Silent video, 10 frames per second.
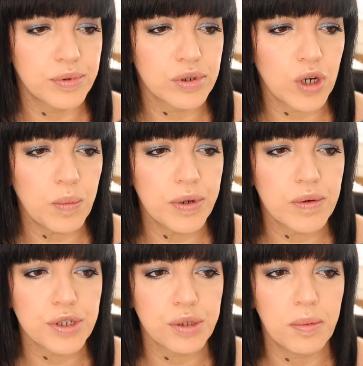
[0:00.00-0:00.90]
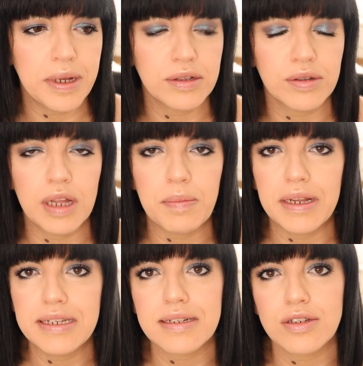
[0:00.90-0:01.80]
Purtroppo in questo momento le
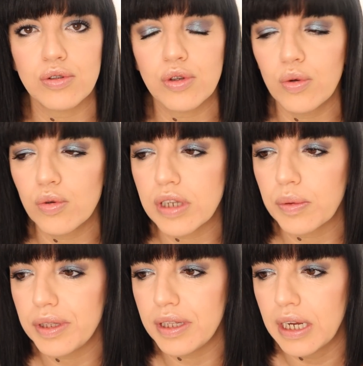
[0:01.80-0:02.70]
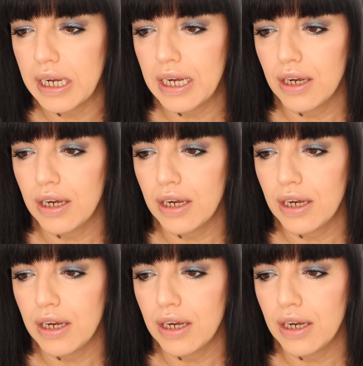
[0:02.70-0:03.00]
palestre sono chiuse, quindi